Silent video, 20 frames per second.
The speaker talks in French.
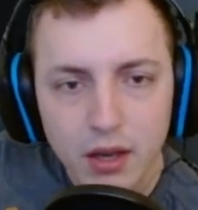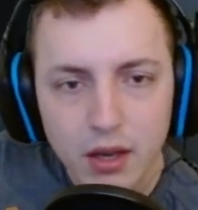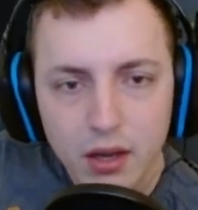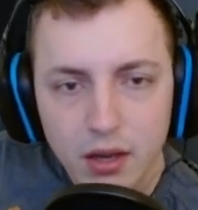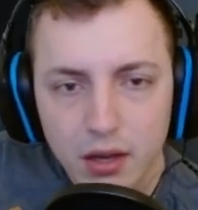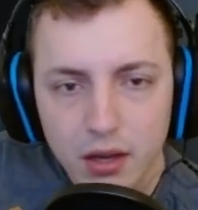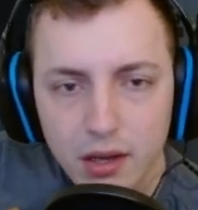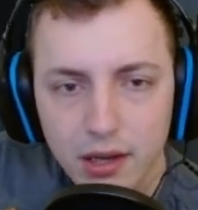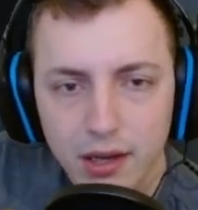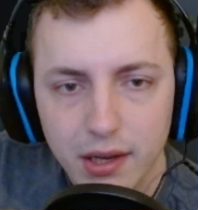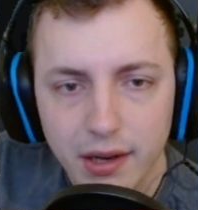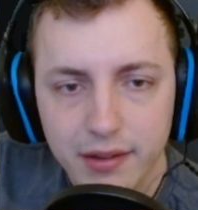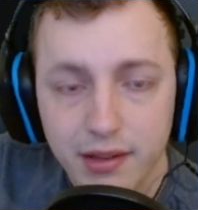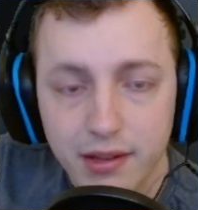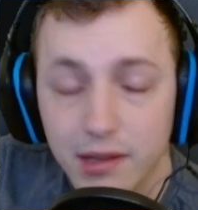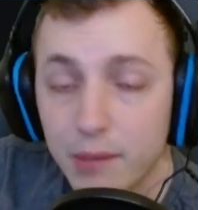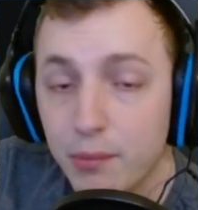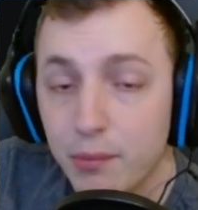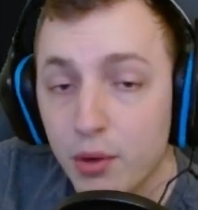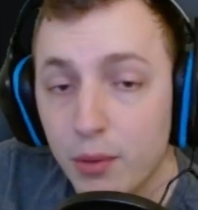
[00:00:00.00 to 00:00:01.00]
Euh, et là,
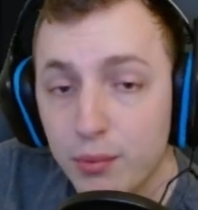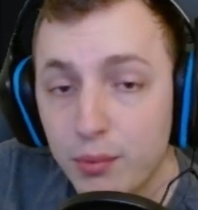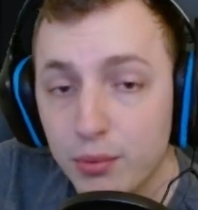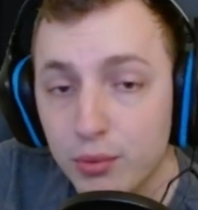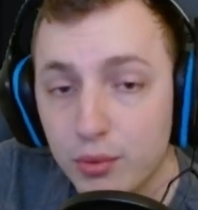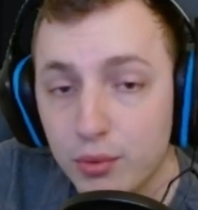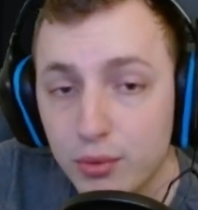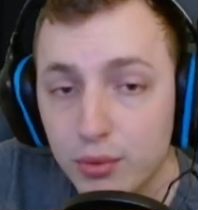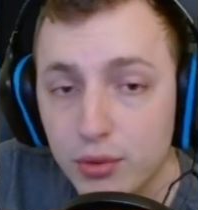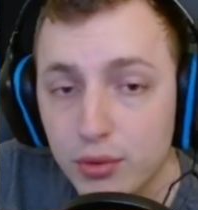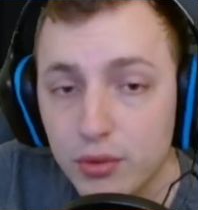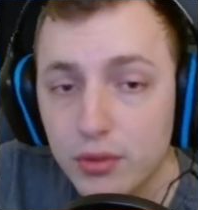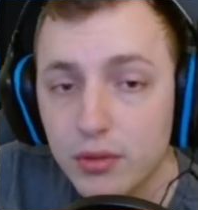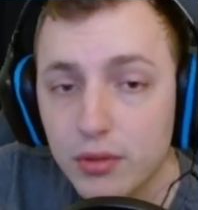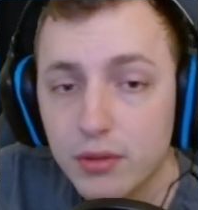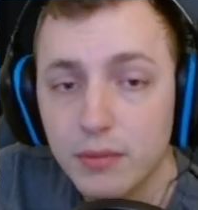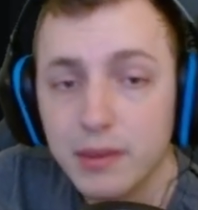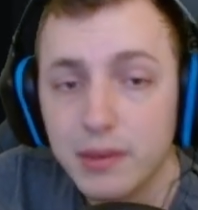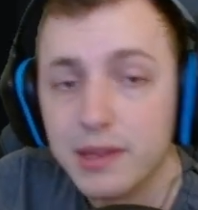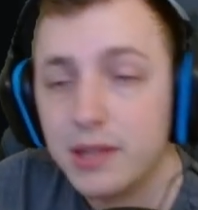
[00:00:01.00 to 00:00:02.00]
ça dépend un peu beaucoup
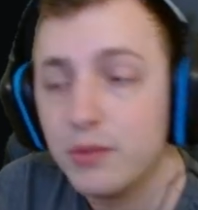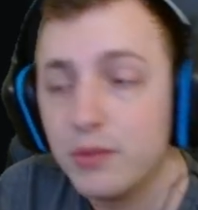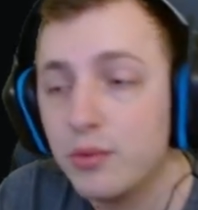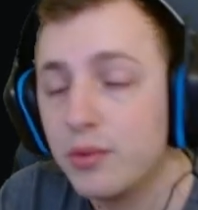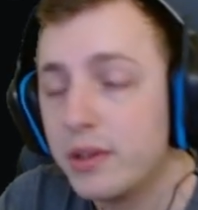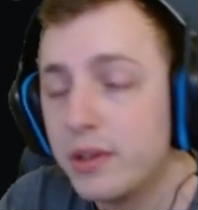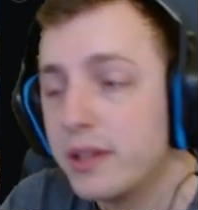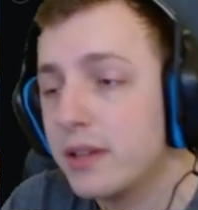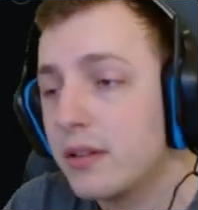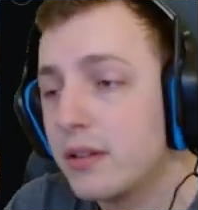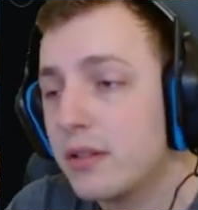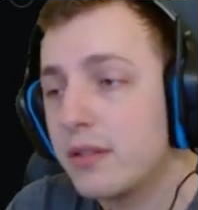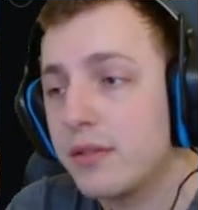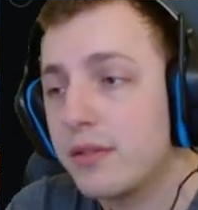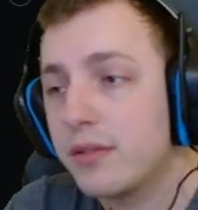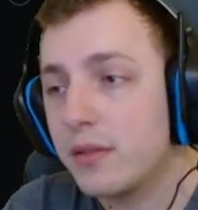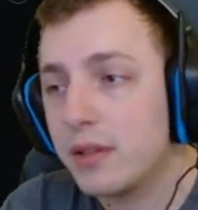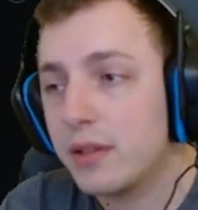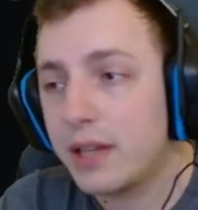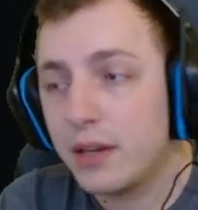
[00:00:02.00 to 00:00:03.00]
euh, bah, si vous voulez euh,
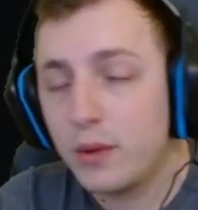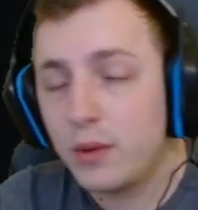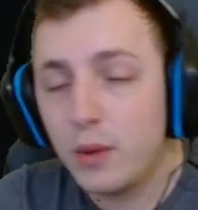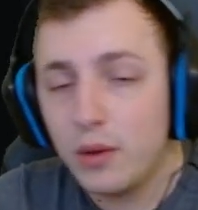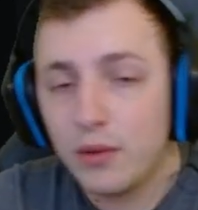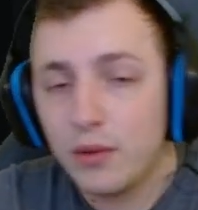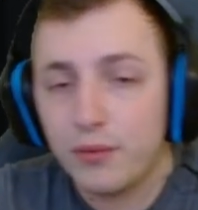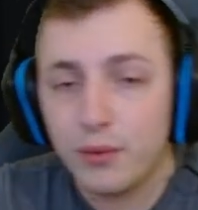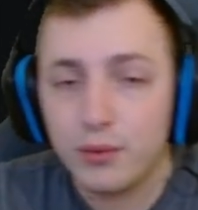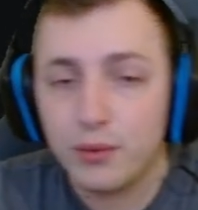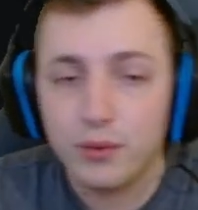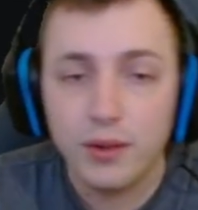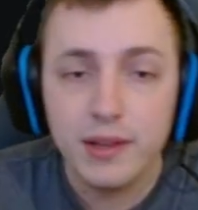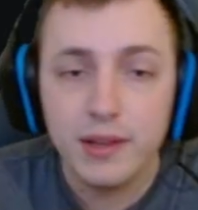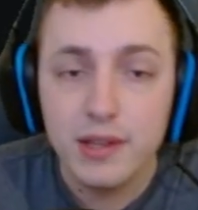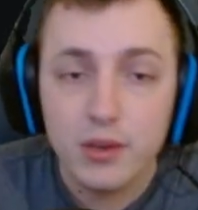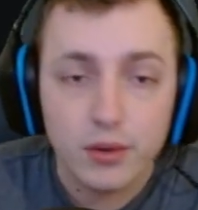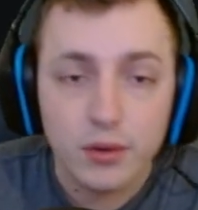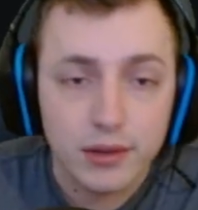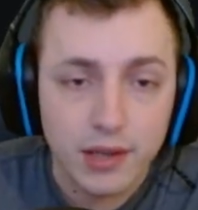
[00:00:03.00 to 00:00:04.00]
calculer en fonction d'un
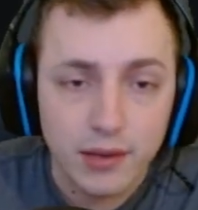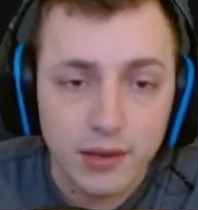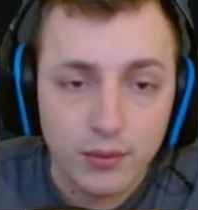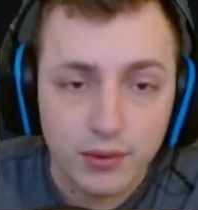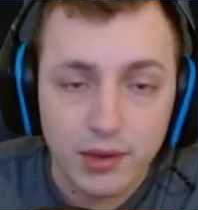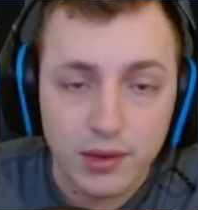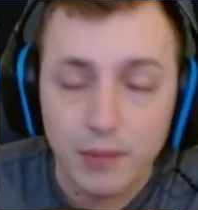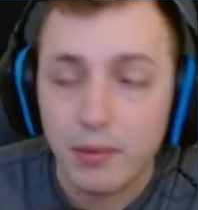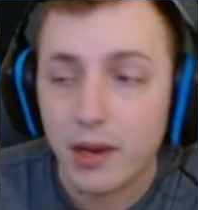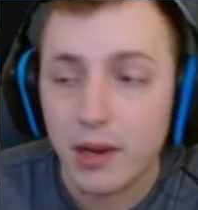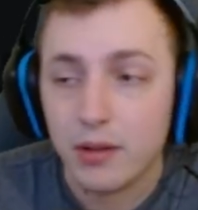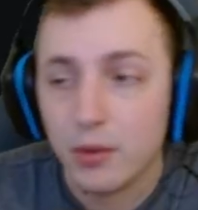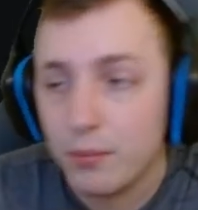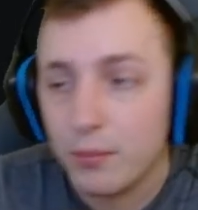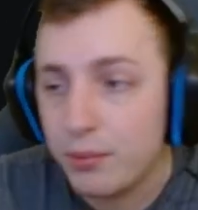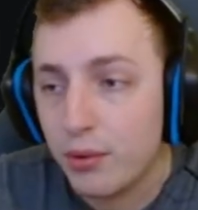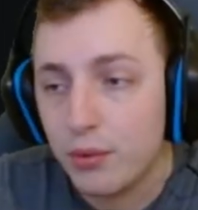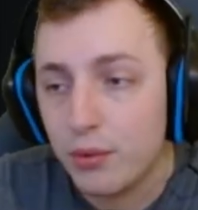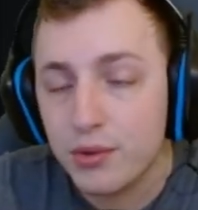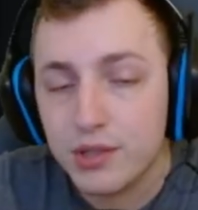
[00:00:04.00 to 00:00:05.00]
inner dev. Donc, ça, par
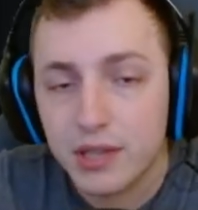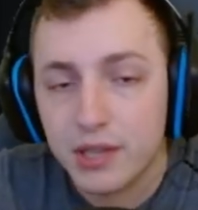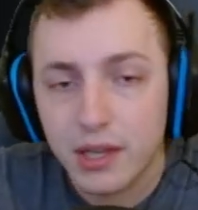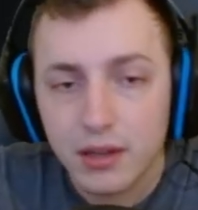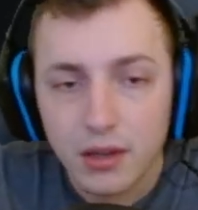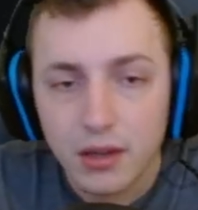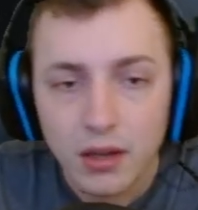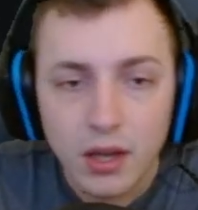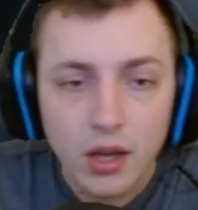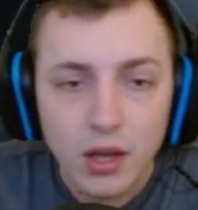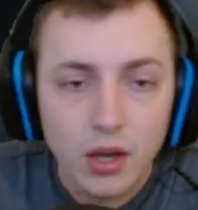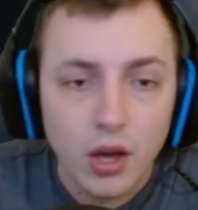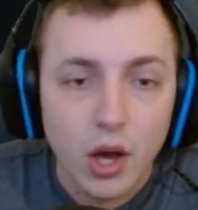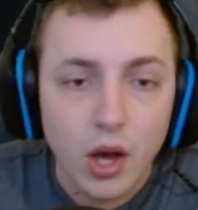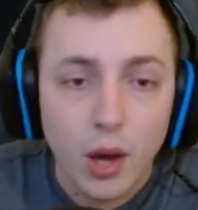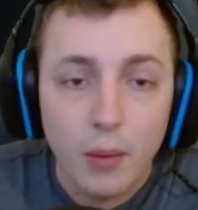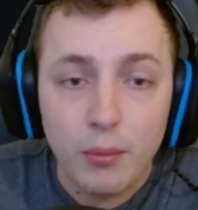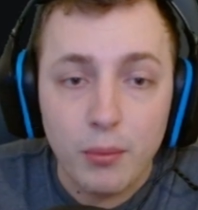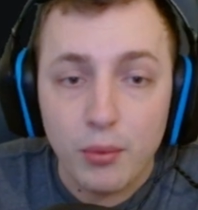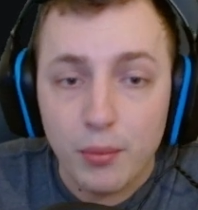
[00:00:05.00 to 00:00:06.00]
exemple, pour un Lucien,
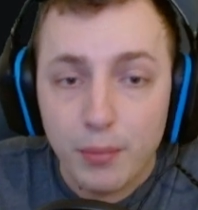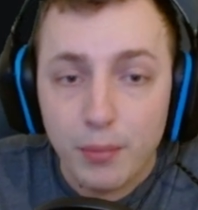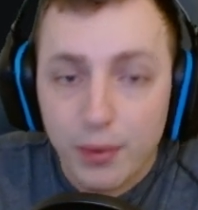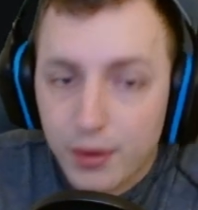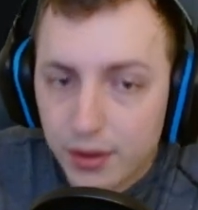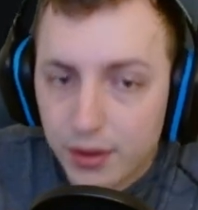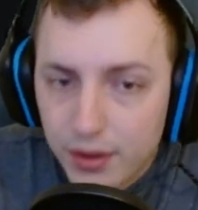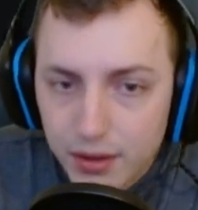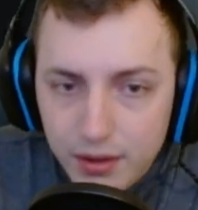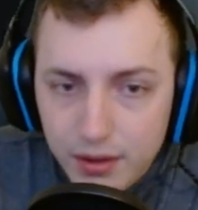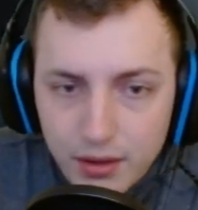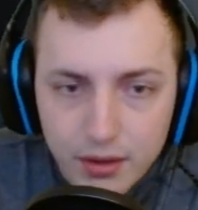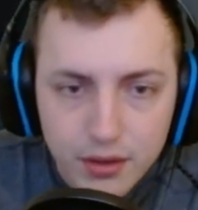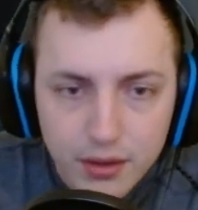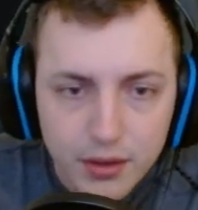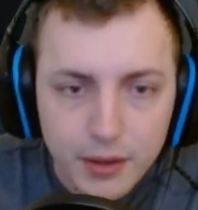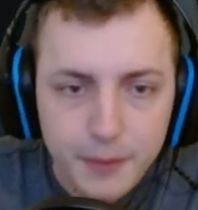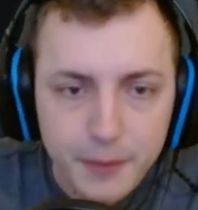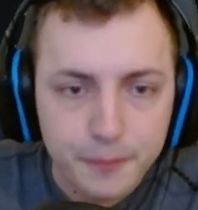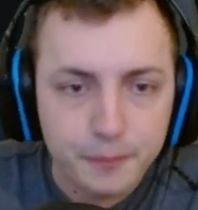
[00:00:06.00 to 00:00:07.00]
un
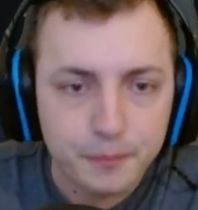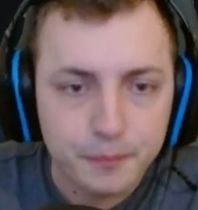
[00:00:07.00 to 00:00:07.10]
Bomber,